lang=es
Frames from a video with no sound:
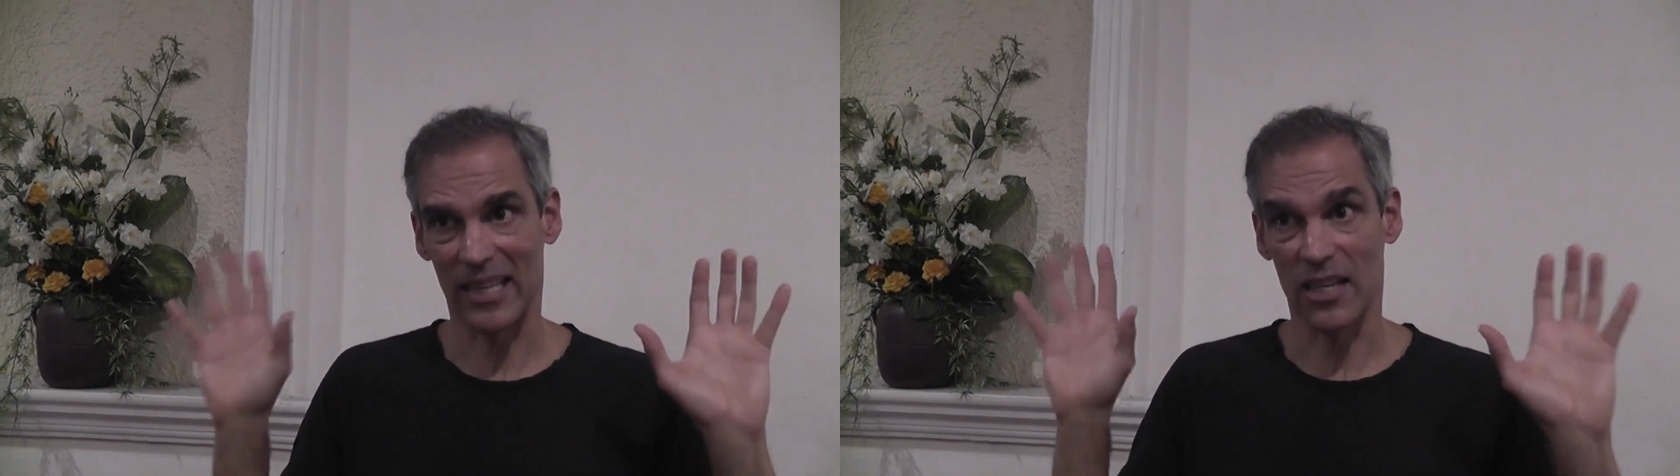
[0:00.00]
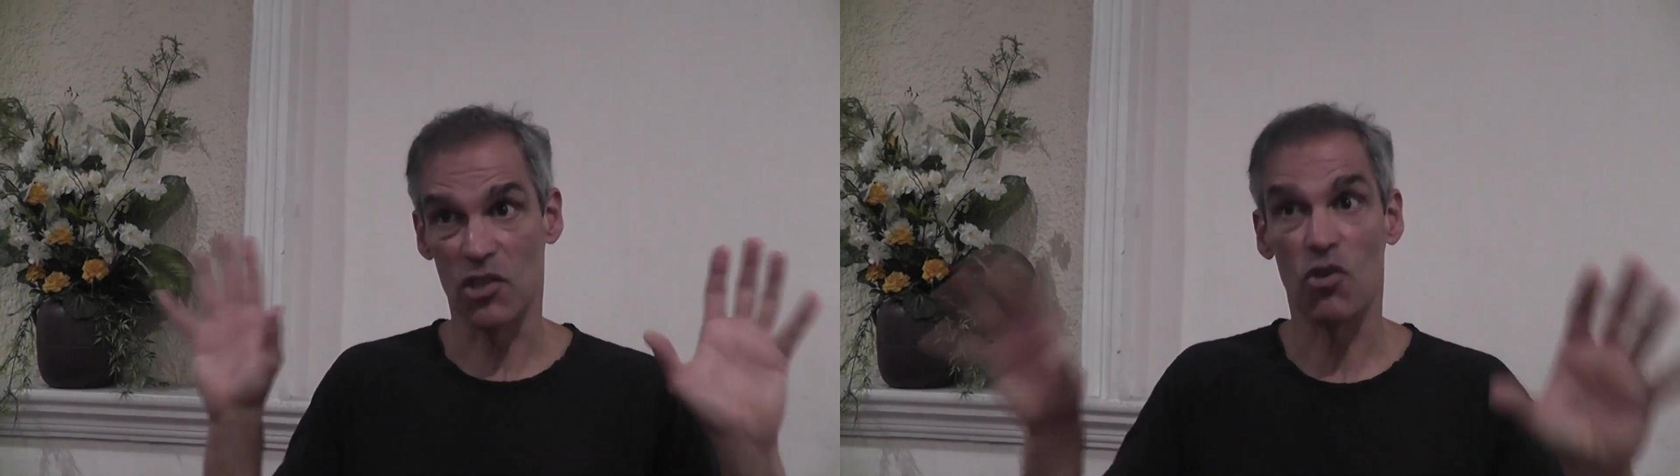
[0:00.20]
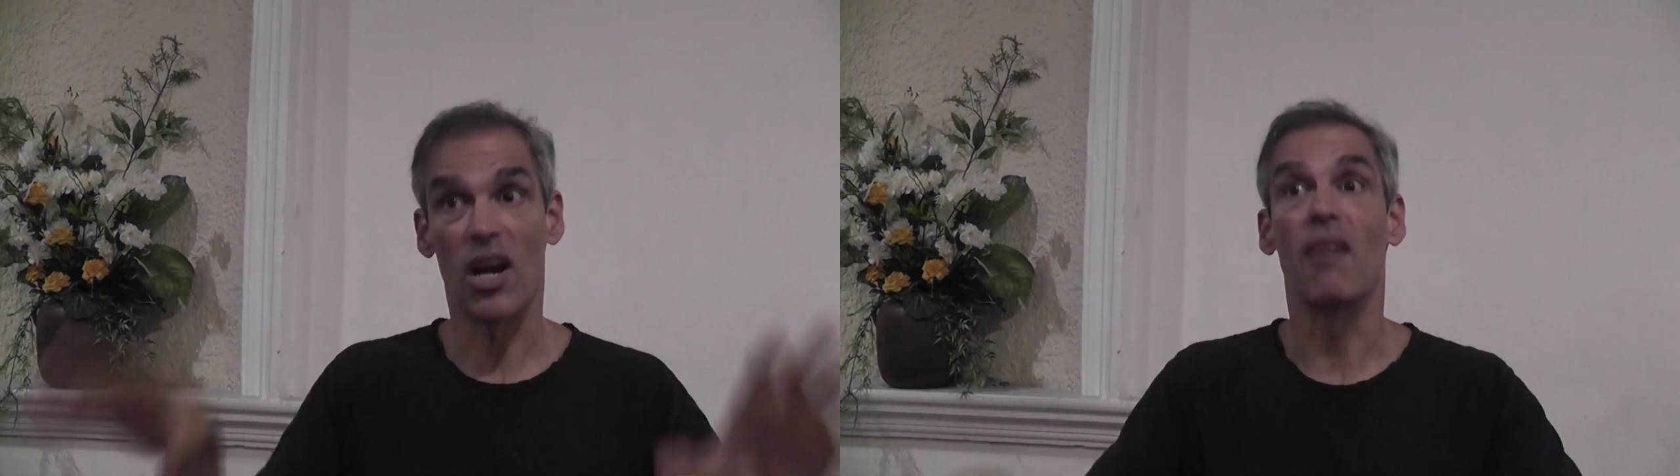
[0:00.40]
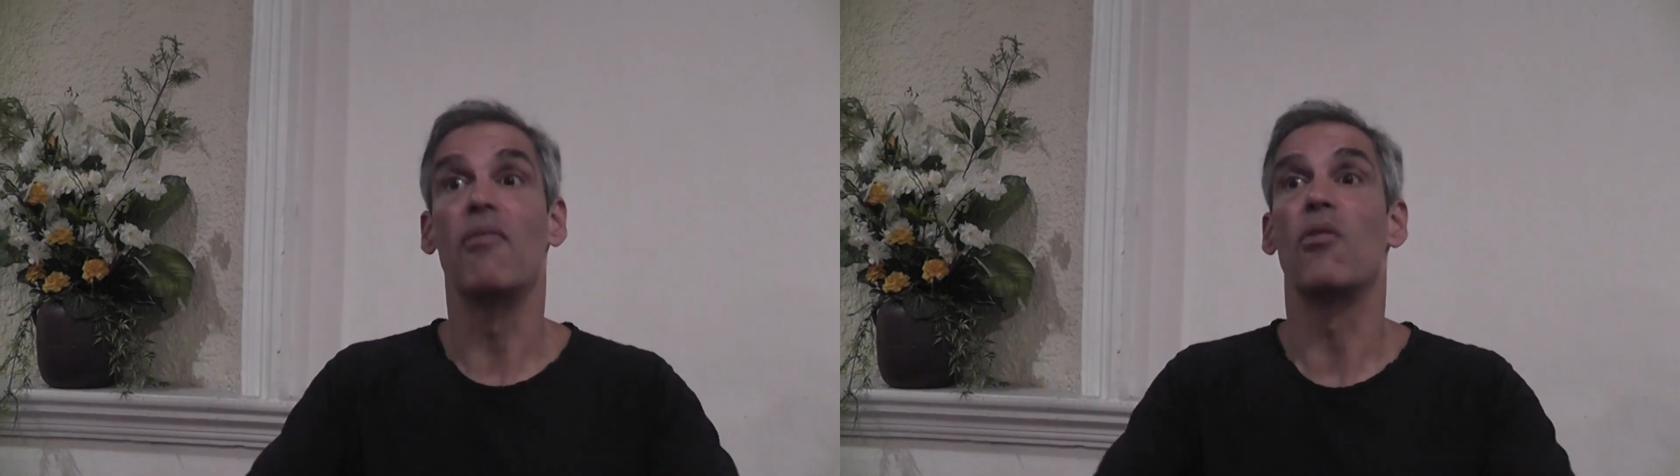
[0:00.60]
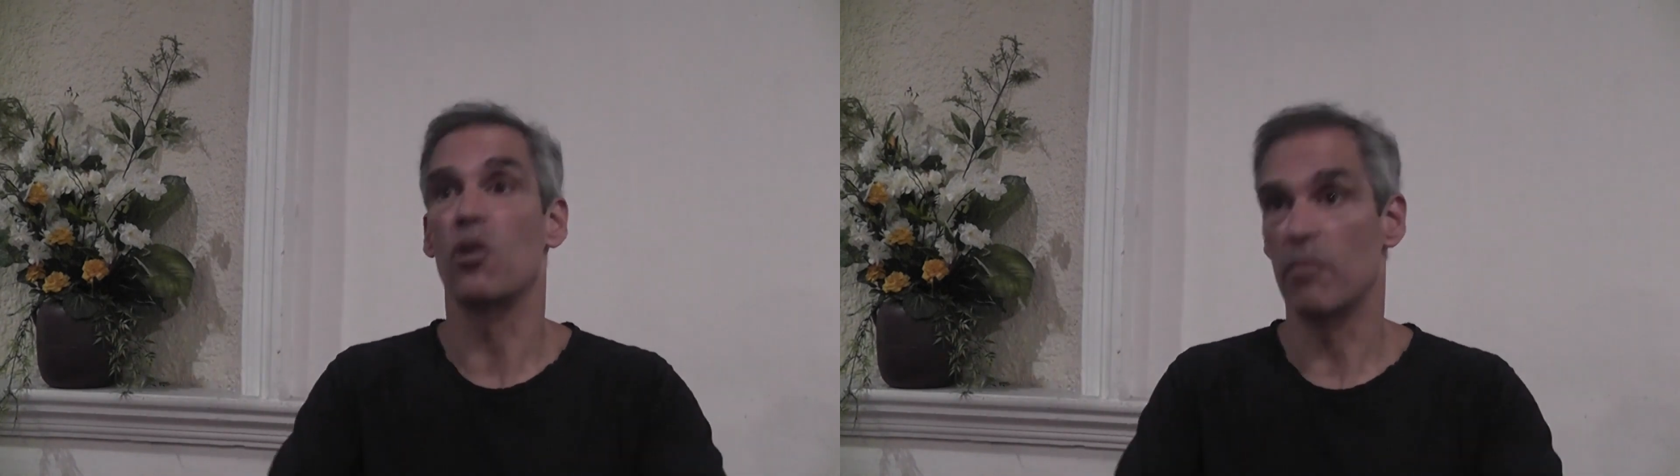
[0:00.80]
atención a la
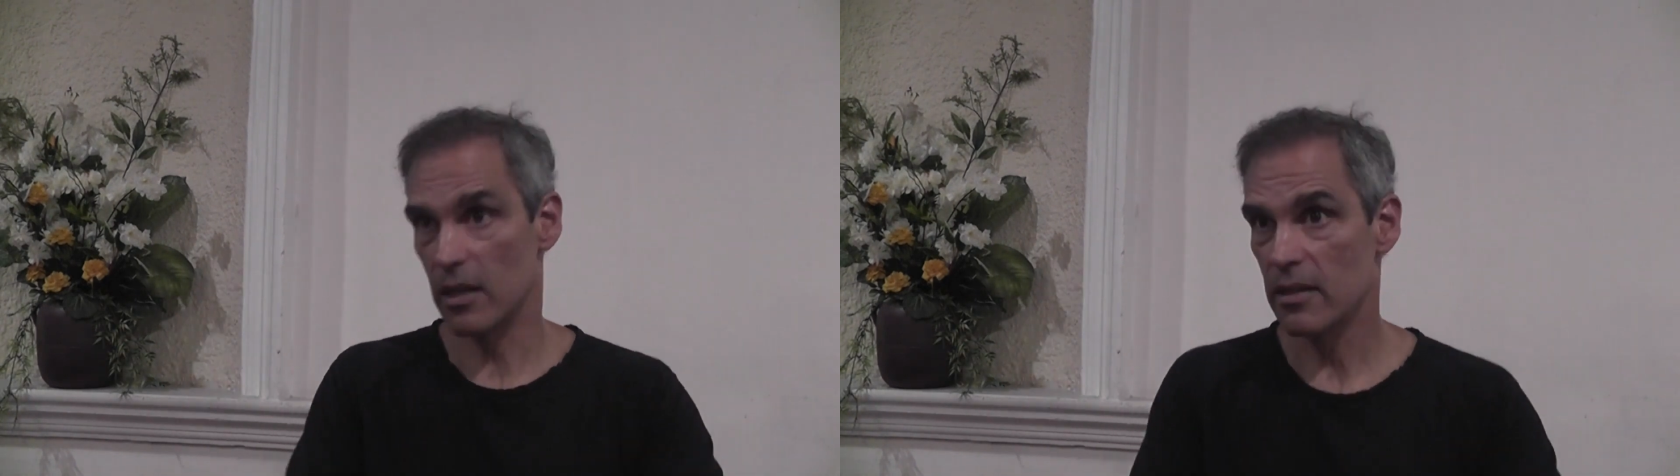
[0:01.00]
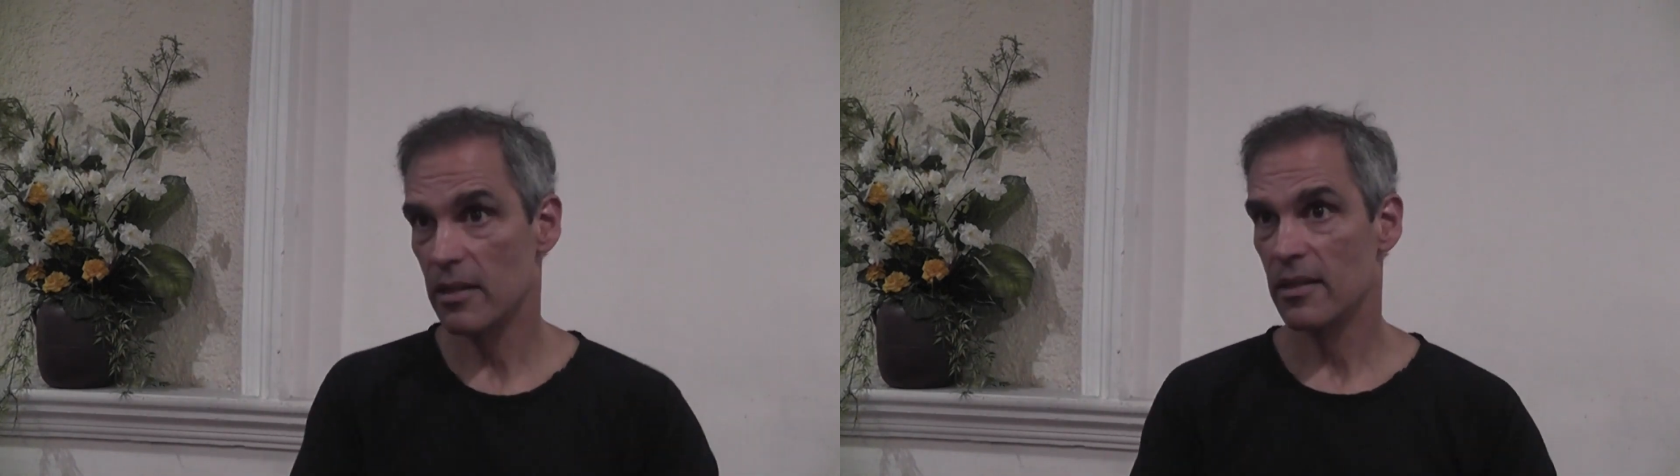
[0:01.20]
forma,